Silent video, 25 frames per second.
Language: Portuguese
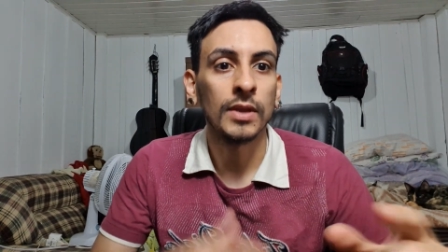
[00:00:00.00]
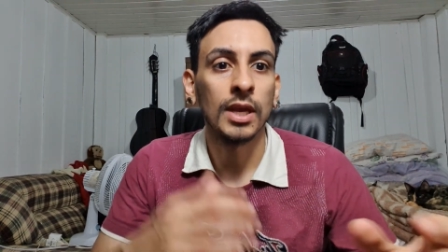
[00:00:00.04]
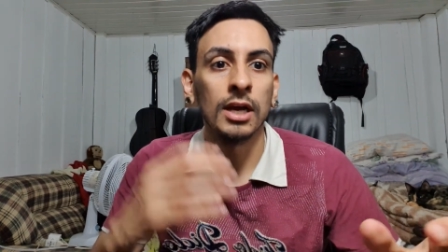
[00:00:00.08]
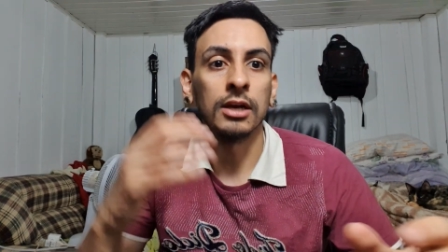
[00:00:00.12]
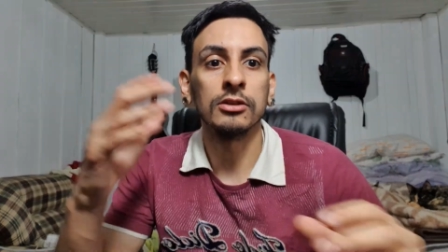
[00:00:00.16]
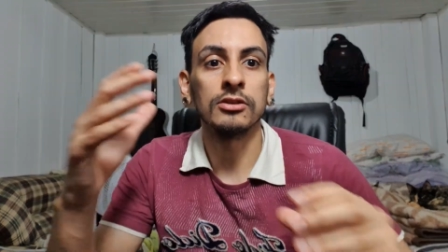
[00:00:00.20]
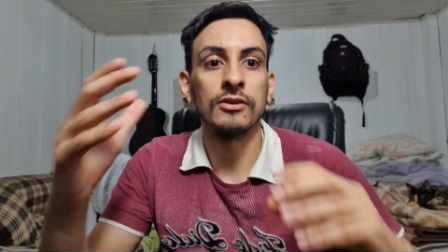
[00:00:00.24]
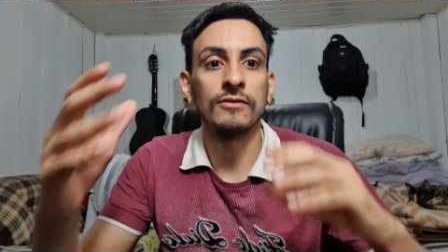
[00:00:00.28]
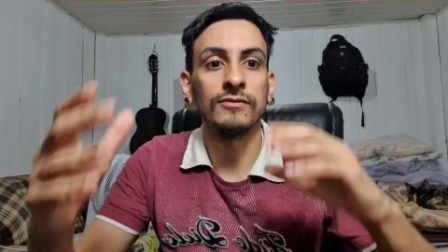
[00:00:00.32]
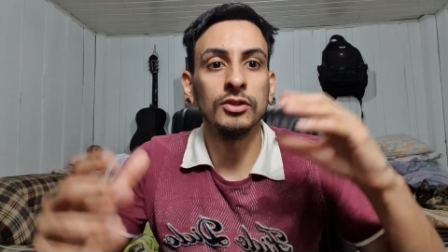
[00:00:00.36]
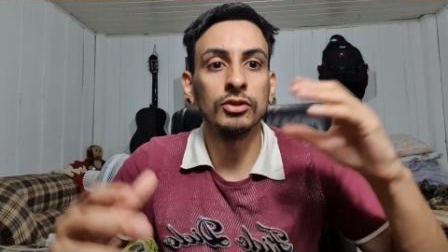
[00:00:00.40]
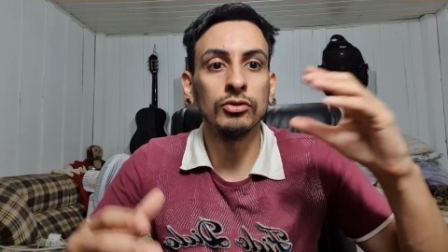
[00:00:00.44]
Eu
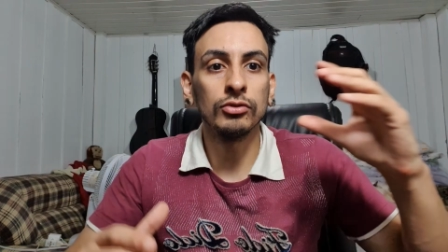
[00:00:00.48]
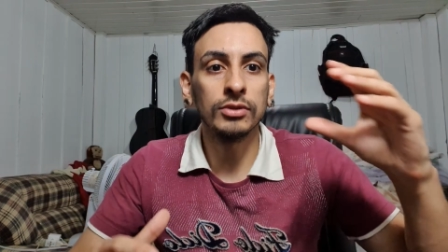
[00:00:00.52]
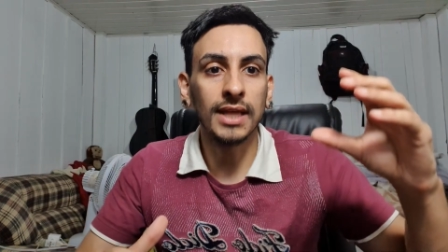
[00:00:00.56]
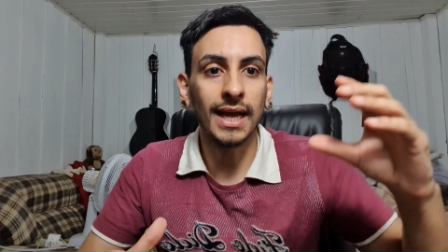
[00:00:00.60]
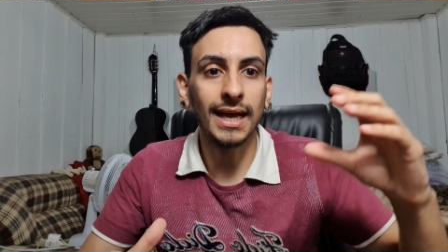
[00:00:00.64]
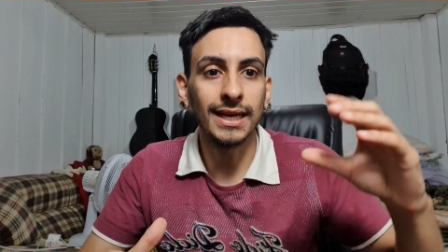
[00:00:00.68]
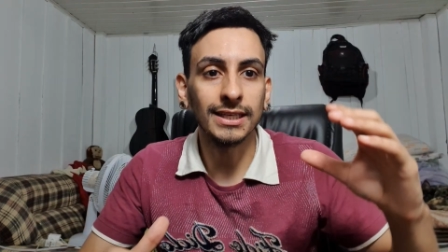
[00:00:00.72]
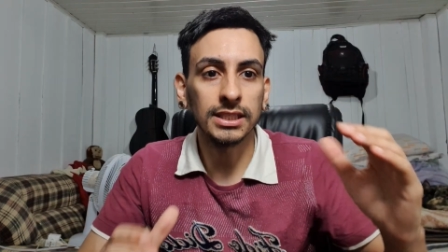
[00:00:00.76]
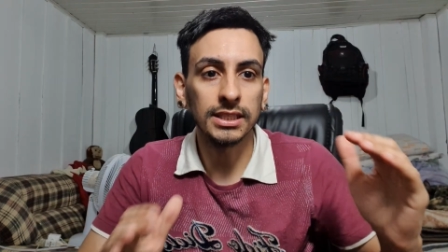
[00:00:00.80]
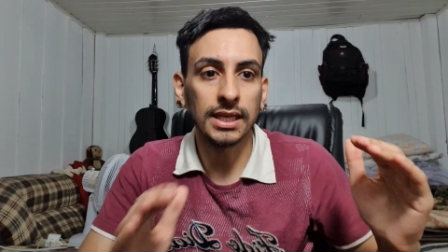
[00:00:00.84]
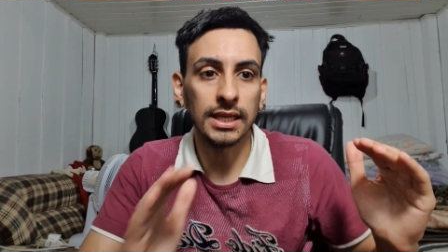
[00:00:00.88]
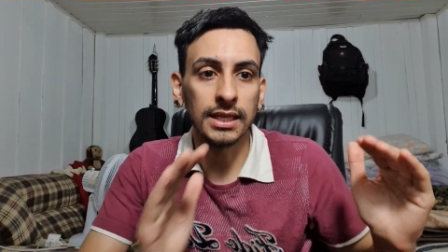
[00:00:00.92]
só fiz o
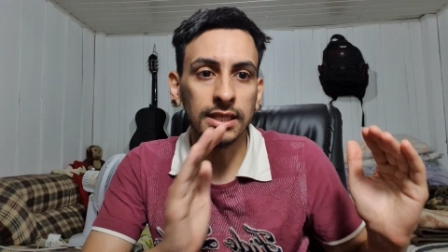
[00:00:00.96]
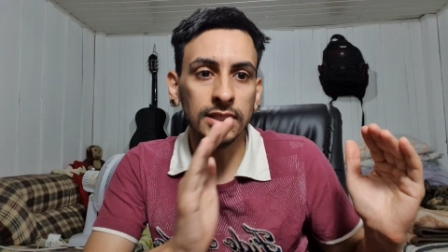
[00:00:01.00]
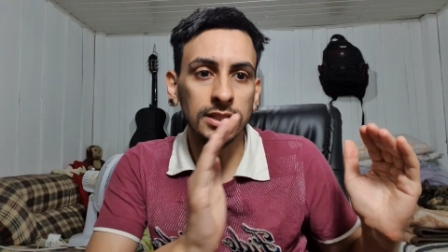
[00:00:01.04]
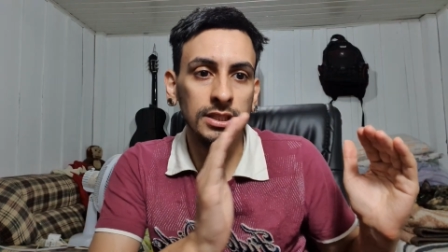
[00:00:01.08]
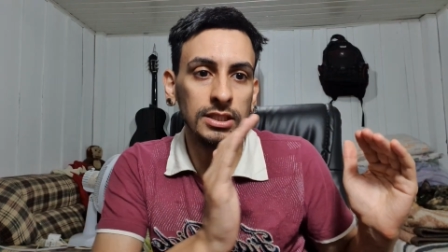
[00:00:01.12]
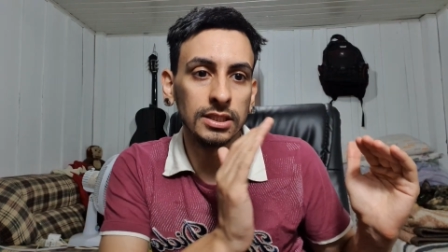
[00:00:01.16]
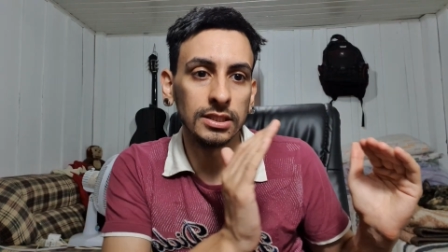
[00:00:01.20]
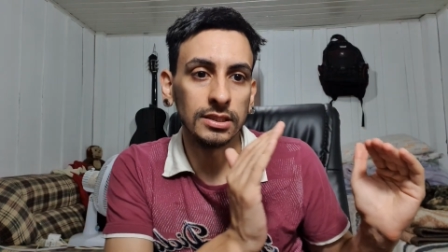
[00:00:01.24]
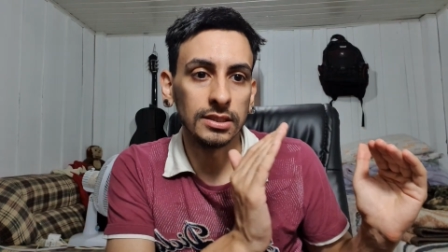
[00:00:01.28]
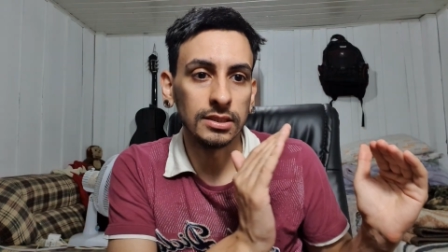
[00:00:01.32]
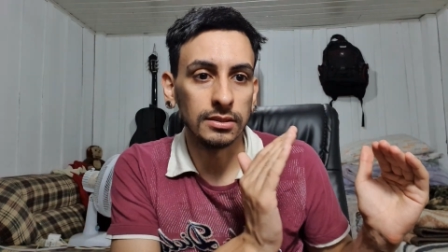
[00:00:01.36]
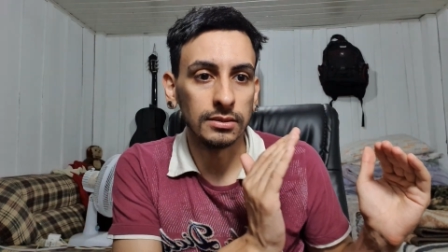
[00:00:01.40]
teste ali
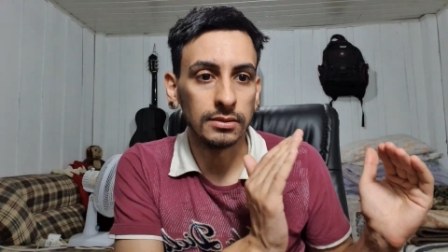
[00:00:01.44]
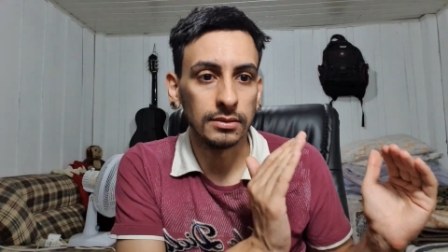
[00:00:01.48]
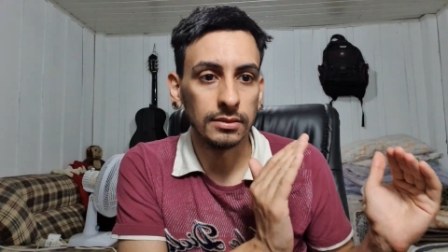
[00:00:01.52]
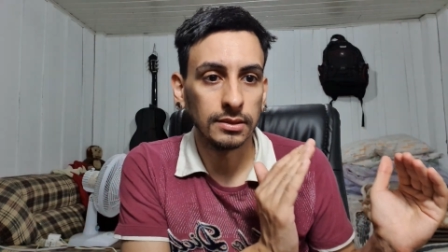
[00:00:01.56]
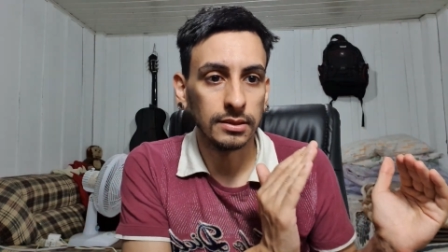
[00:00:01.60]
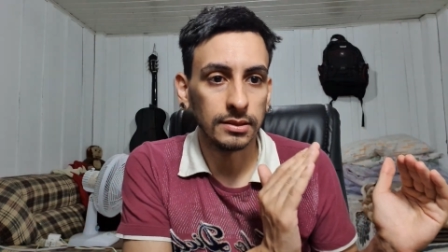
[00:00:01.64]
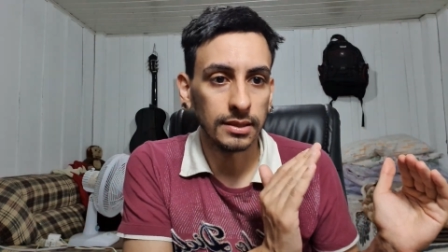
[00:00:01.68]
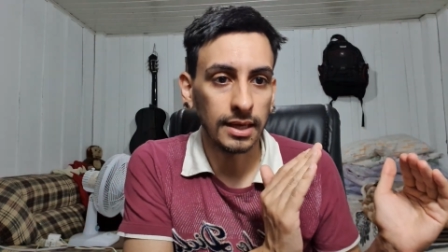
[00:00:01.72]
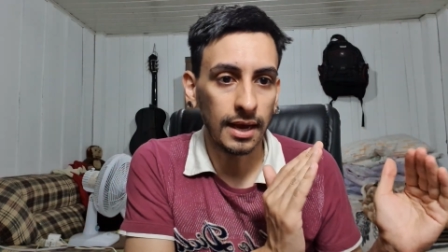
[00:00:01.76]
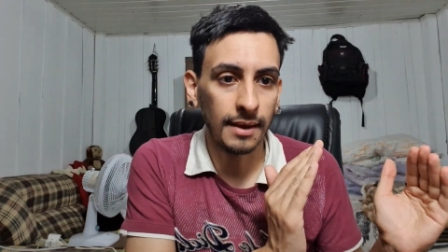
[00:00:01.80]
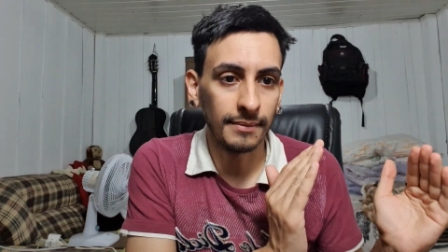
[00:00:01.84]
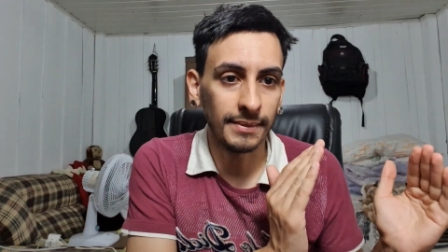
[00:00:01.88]
de
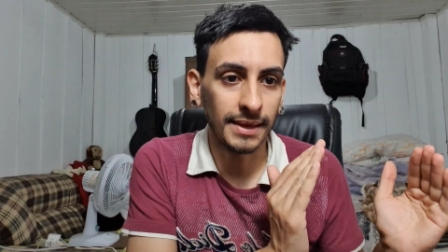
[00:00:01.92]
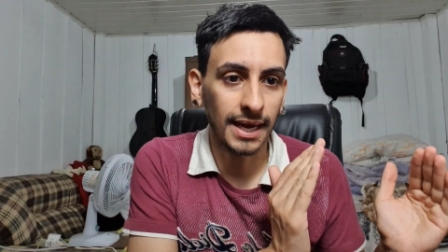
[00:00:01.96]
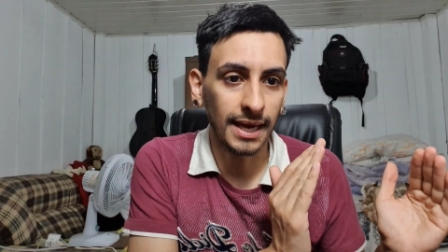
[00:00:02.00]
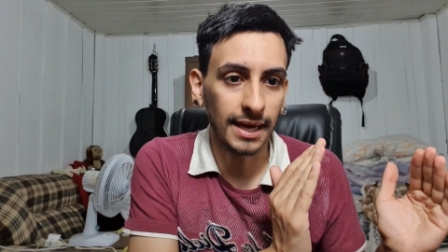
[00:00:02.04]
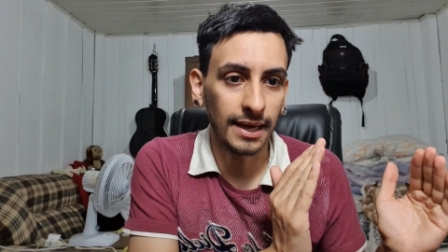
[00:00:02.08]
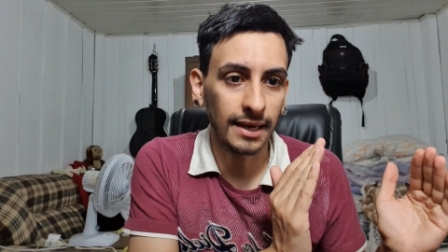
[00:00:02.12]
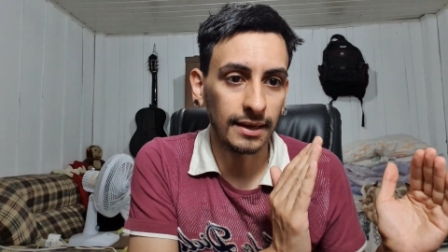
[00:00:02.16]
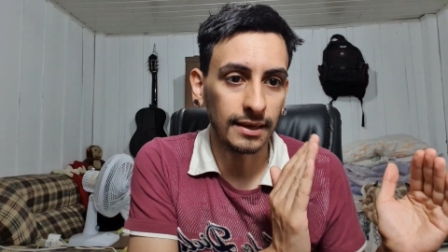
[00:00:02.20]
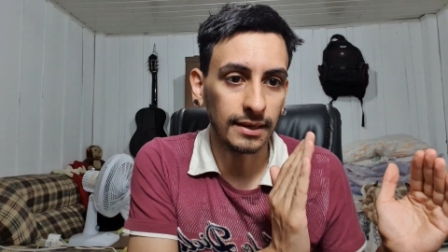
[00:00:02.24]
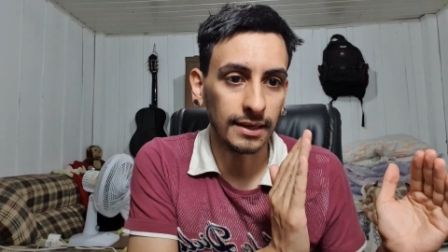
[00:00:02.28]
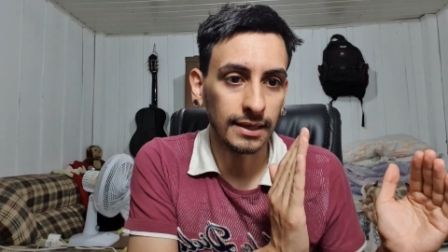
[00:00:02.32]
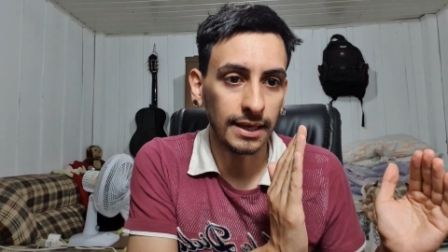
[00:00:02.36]
a
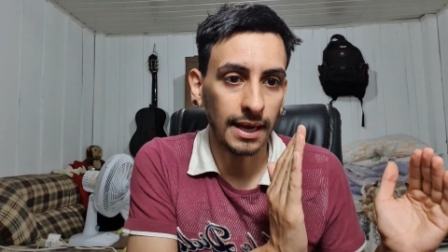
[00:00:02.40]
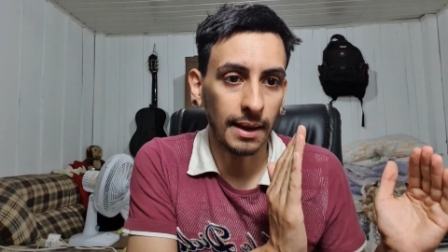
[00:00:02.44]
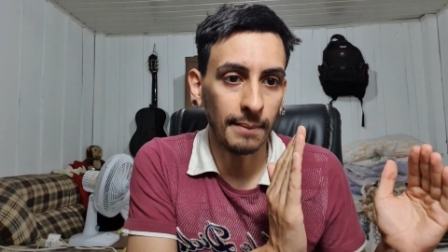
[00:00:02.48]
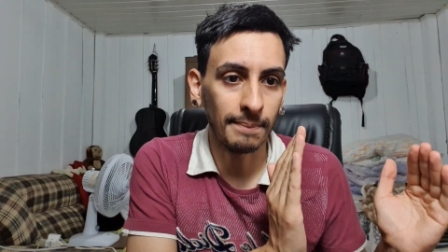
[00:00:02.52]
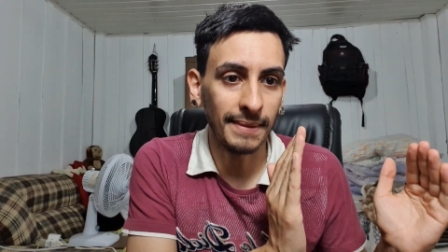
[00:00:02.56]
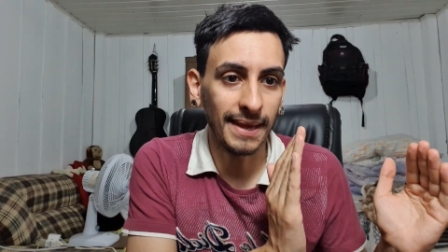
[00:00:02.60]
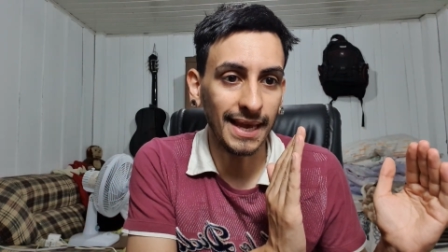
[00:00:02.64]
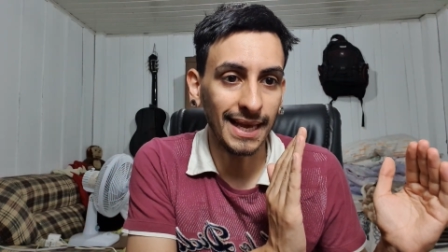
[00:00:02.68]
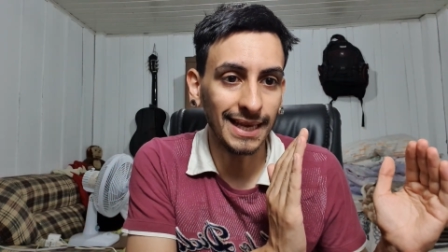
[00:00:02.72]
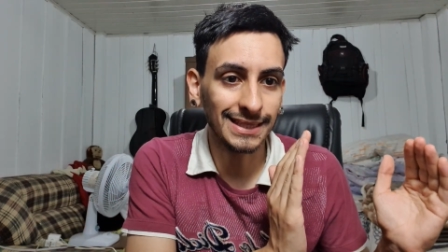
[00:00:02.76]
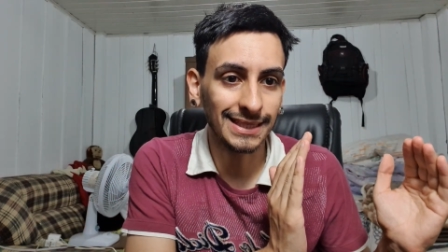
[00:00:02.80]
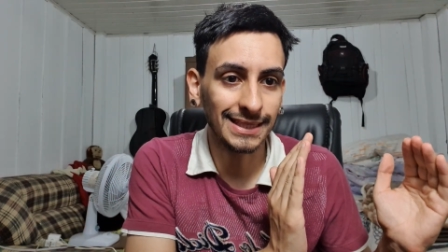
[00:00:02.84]
minha
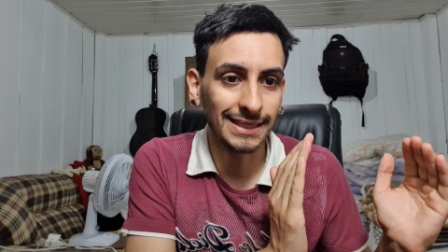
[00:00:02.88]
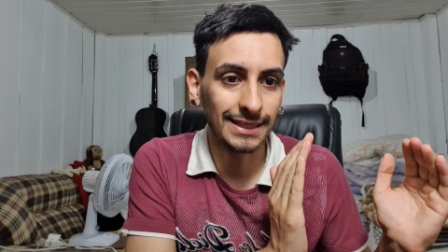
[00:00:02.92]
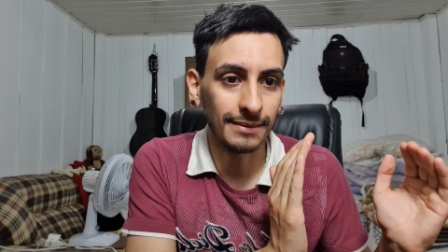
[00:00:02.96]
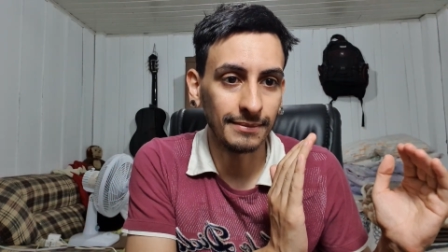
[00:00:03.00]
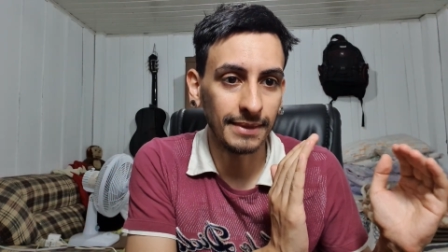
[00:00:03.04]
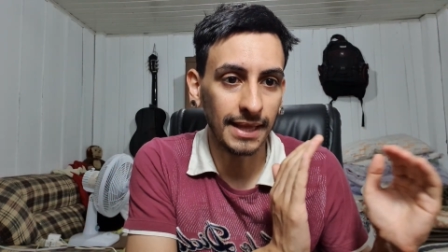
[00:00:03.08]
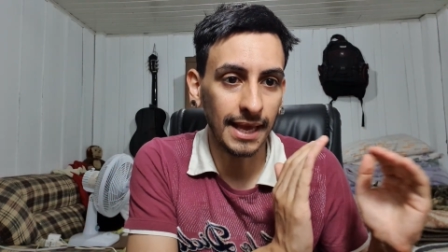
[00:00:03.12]
cabeça,